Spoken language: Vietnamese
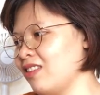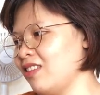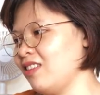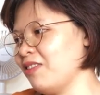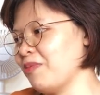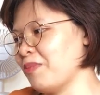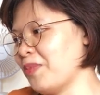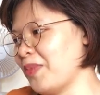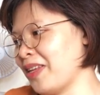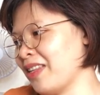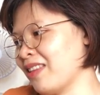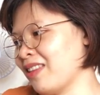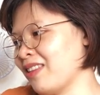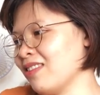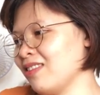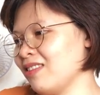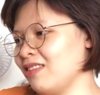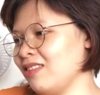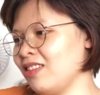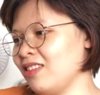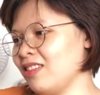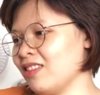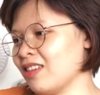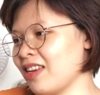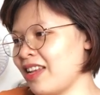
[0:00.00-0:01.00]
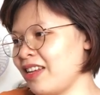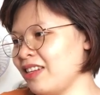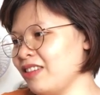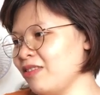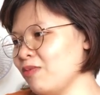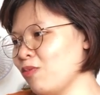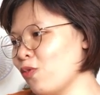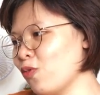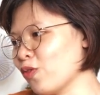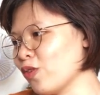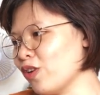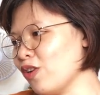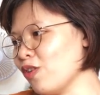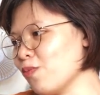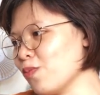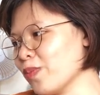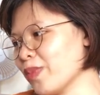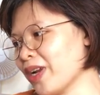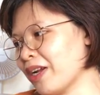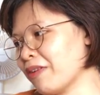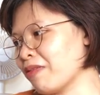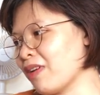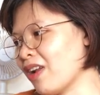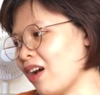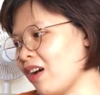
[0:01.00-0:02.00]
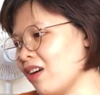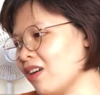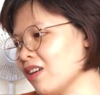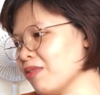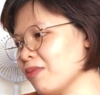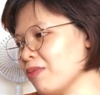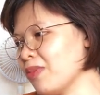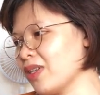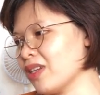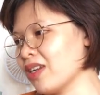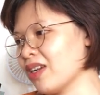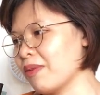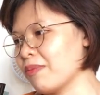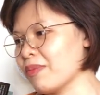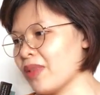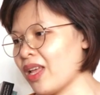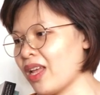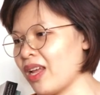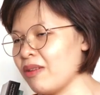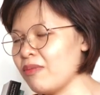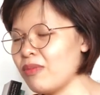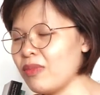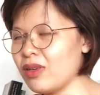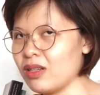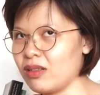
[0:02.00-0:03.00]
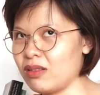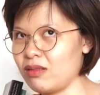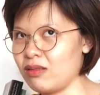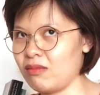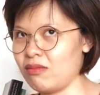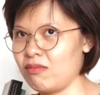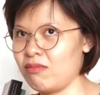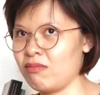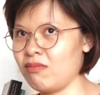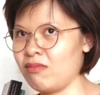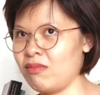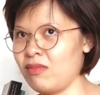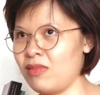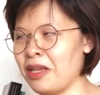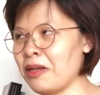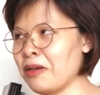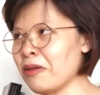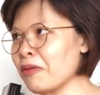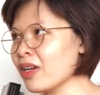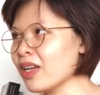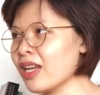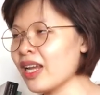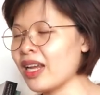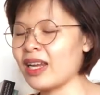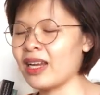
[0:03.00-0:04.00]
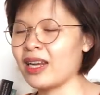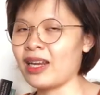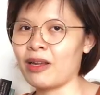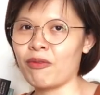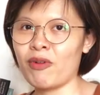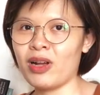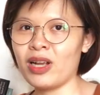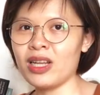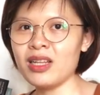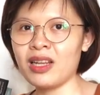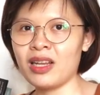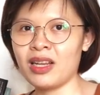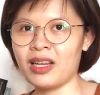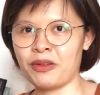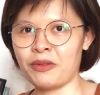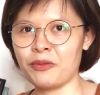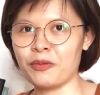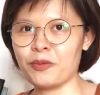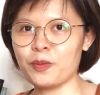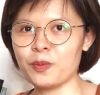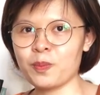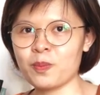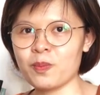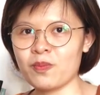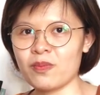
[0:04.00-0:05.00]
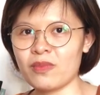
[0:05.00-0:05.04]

Nhưng mà tự nhiên đến một lúc nào đó mình cảm thấy mình yêu cái nghề này quá nhiều, mình